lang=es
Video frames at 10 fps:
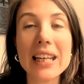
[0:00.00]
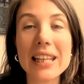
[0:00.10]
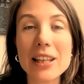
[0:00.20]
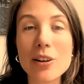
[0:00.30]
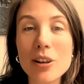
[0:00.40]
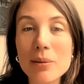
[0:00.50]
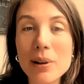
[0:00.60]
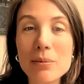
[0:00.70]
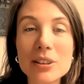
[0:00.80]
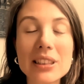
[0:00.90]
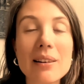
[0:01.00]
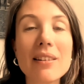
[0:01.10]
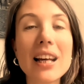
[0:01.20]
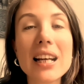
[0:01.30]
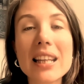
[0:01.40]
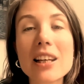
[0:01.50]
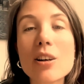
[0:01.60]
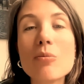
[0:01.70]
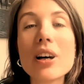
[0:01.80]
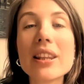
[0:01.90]
Y hoy vamos a hablar de
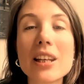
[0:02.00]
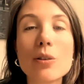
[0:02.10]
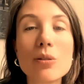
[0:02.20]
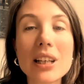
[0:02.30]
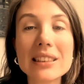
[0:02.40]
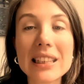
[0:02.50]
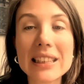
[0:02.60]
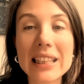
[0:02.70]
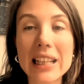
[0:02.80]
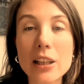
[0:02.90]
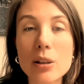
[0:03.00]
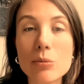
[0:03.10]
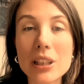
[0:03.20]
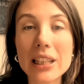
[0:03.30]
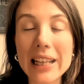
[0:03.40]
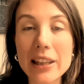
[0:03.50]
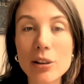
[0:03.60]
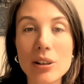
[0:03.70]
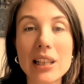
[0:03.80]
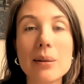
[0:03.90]
cómo hacer una estrategia de
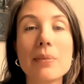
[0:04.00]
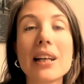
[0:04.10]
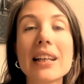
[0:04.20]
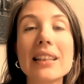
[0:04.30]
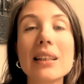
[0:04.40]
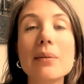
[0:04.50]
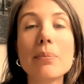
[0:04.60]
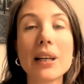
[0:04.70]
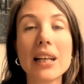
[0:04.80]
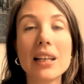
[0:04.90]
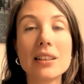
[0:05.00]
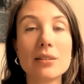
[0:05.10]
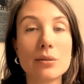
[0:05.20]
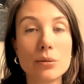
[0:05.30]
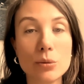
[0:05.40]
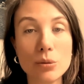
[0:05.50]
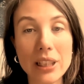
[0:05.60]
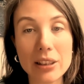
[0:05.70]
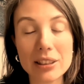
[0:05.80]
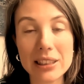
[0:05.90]
comunicación y marketing para un
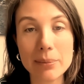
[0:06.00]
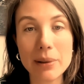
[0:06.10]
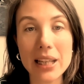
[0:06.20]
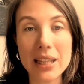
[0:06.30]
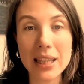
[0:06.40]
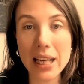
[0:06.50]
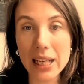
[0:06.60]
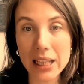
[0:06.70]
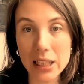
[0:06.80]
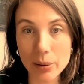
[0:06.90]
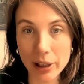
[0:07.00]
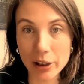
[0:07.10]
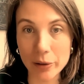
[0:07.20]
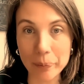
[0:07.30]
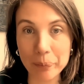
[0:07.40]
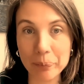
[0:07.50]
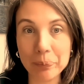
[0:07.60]
ecosistema de innovación.